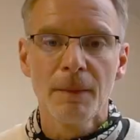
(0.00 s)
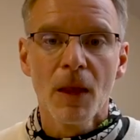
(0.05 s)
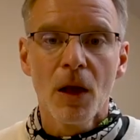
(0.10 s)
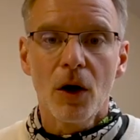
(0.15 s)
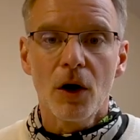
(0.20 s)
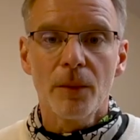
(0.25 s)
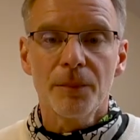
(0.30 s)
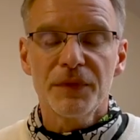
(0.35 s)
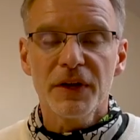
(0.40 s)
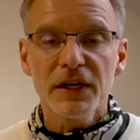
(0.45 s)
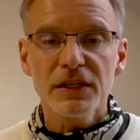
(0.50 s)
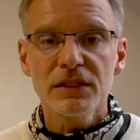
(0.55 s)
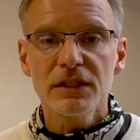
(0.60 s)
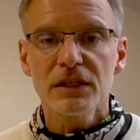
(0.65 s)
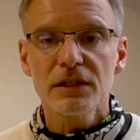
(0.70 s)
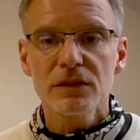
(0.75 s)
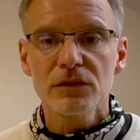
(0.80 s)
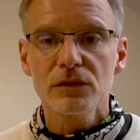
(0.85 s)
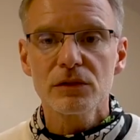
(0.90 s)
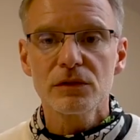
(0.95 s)
Ob das
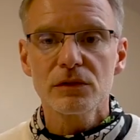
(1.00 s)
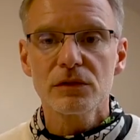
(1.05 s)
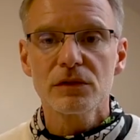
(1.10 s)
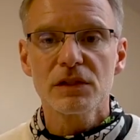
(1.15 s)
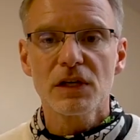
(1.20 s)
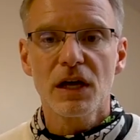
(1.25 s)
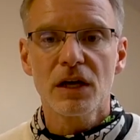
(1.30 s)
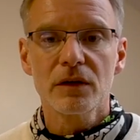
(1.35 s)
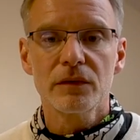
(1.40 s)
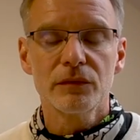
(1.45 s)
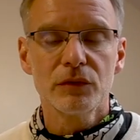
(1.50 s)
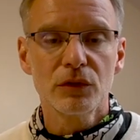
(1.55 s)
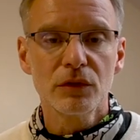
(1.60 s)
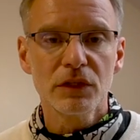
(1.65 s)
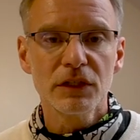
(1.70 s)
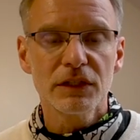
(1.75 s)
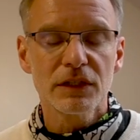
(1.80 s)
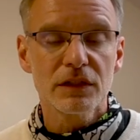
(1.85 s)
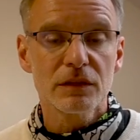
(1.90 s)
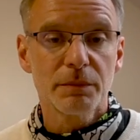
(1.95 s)
dann sozusagen
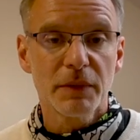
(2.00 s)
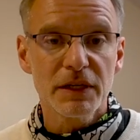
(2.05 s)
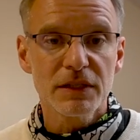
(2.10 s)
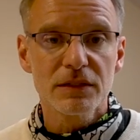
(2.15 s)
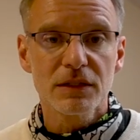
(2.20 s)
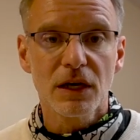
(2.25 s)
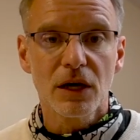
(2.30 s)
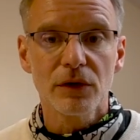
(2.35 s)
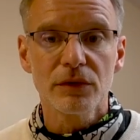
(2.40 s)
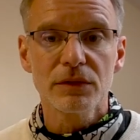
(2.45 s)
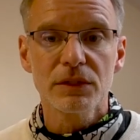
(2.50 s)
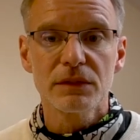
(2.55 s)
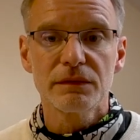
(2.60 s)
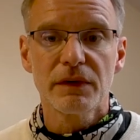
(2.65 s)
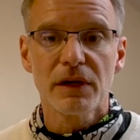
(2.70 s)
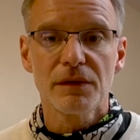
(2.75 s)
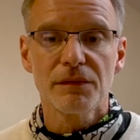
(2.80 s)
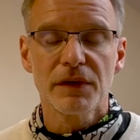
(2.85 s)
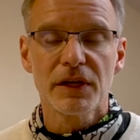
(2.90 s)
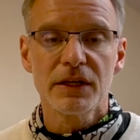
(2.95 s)
wirklich das Beste aus
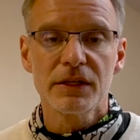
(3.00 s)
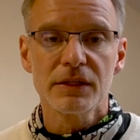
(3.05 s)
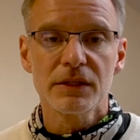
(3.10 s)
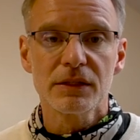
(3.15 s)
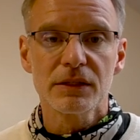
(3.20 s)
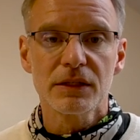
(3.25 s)
zwei Welten